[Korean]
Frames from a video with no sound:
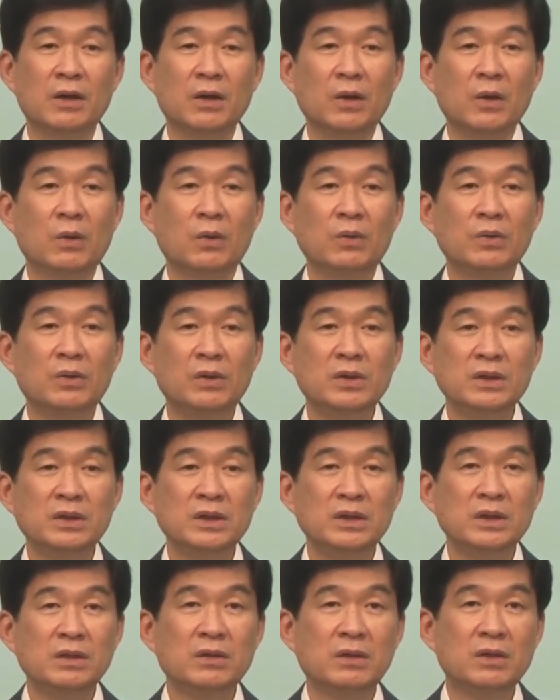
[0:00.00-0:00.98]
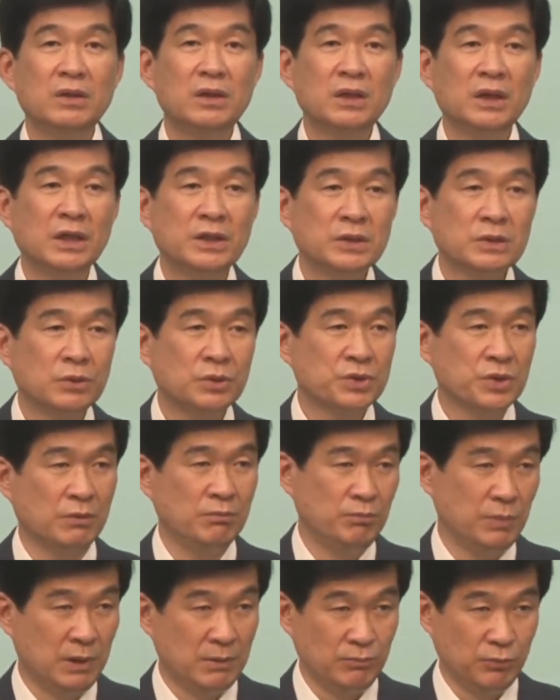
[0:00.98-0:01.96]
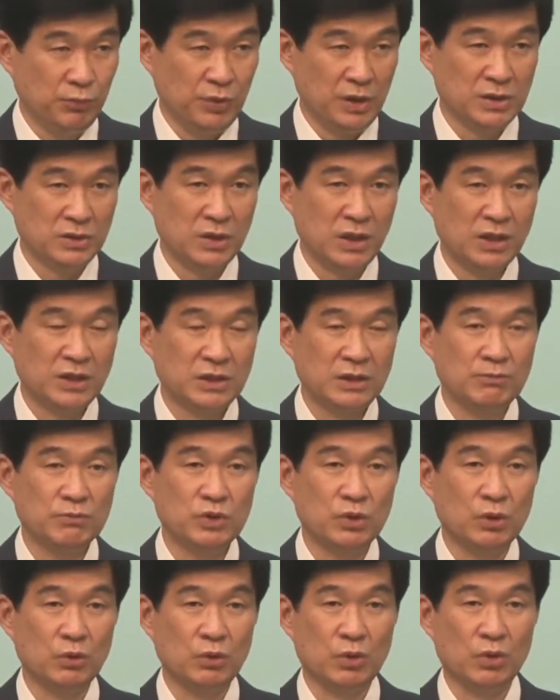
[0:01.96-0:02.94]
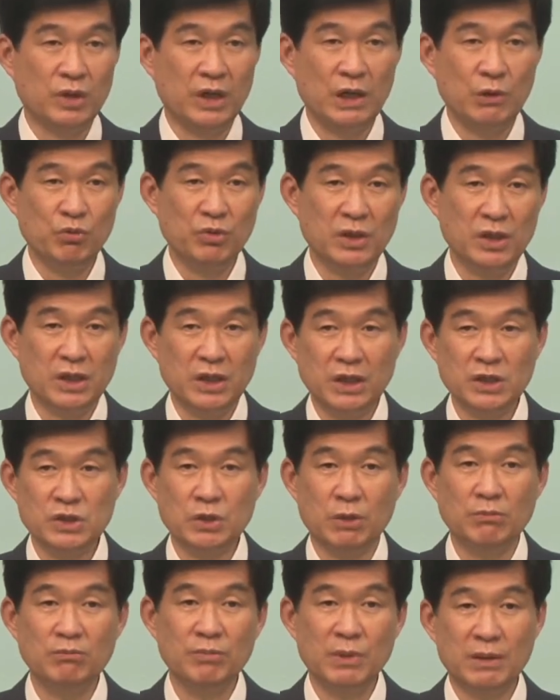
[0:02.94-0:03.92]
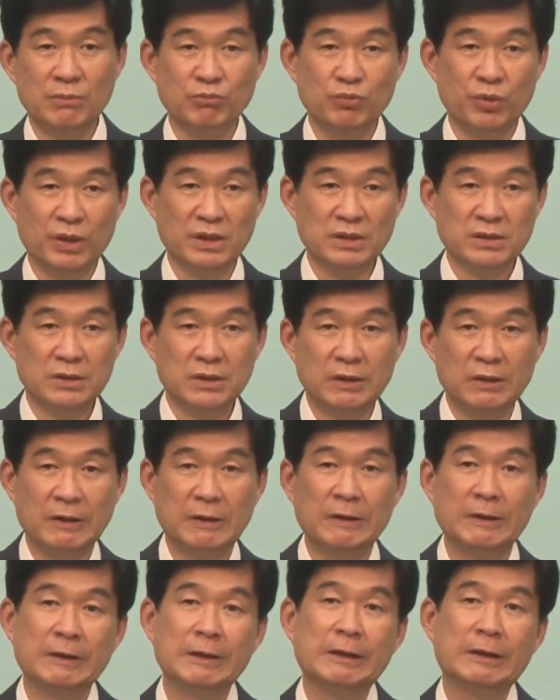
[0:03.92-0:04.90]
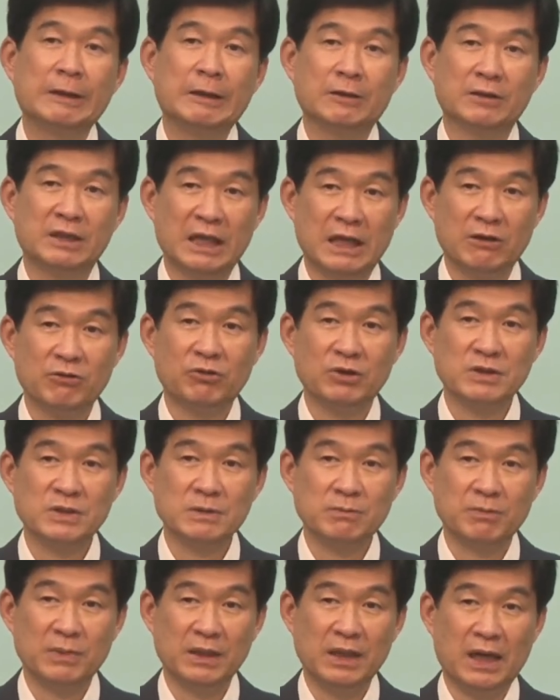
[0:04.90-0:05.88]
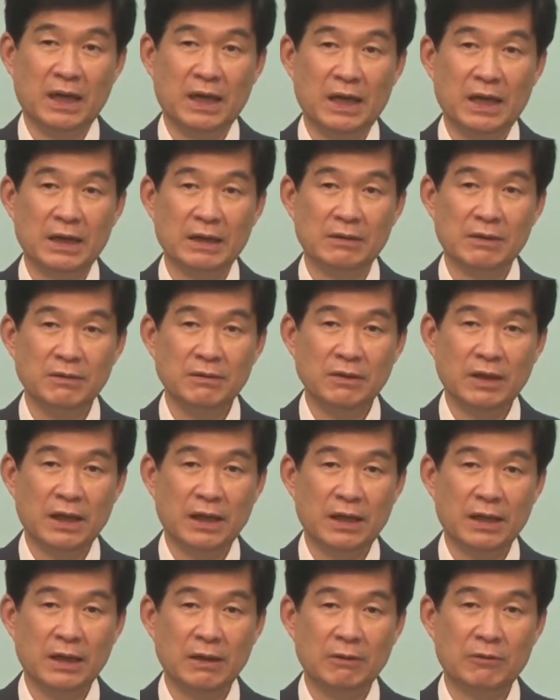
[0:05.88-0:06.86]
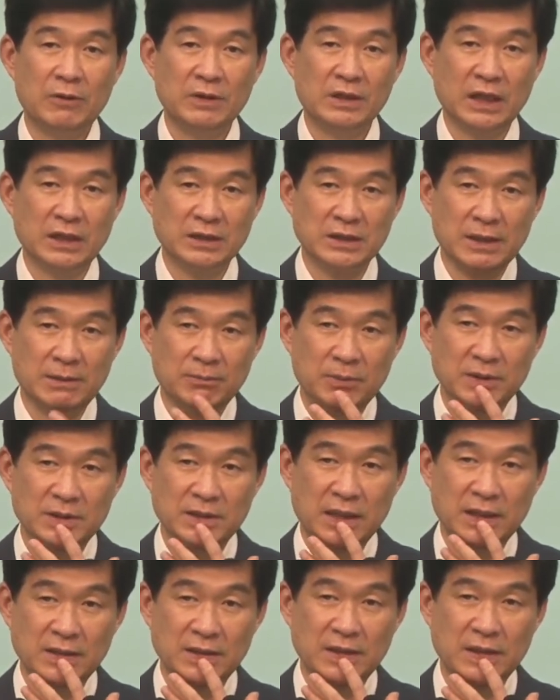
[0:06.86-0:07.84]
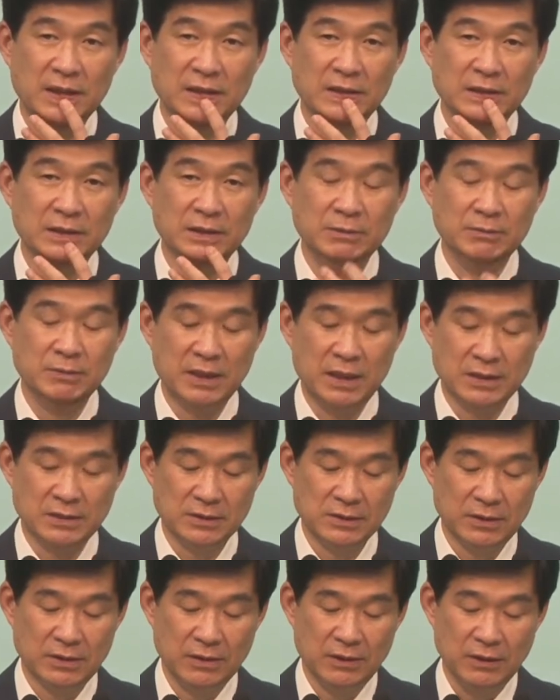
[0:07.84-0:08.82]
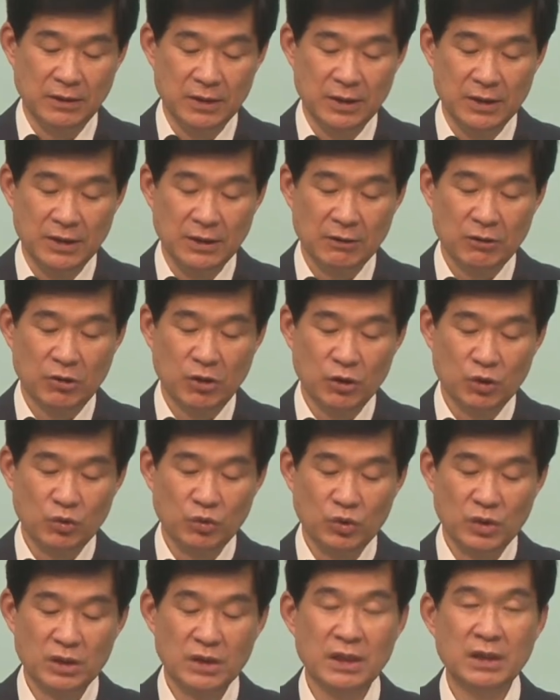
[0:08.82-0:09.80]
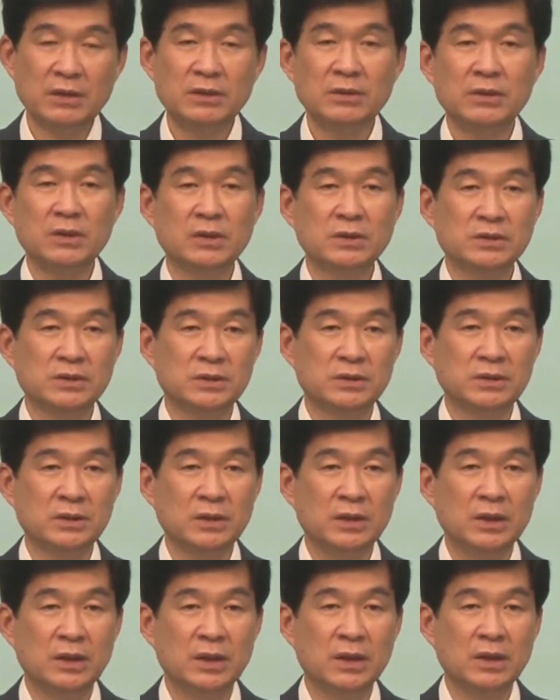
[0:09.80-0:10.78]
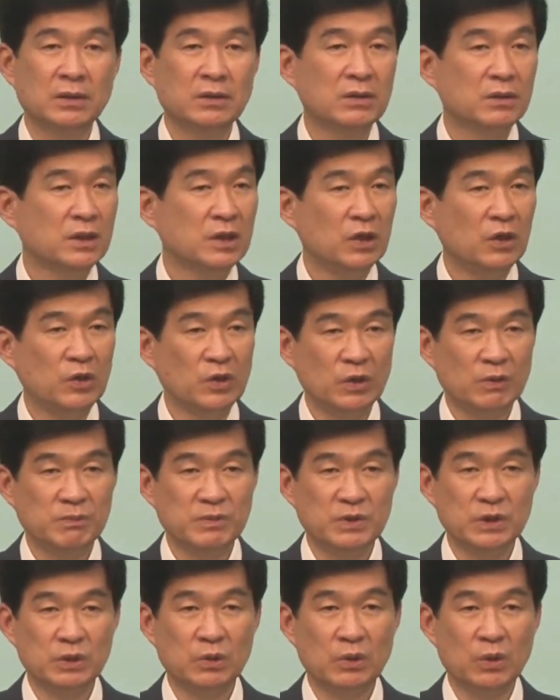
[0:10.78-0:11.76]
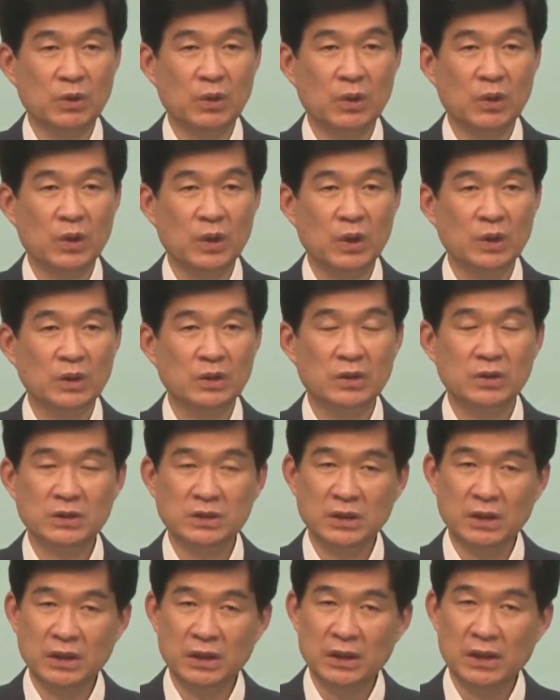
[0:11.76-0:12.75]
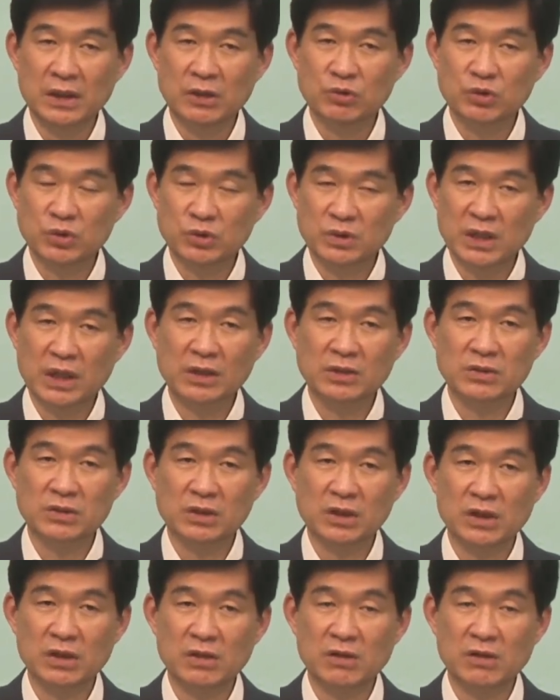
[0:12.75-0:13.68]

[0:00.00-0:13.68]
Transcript: 오늘 이거를 가지고 전반부에서 핵심적으로 레위기 전반부에서 어, 다루었습니다. 그런데 오늘 다시 한번 상기하는 의미에서 거룩이라는 것은 그렇게 어렵지도 그것이 추상적인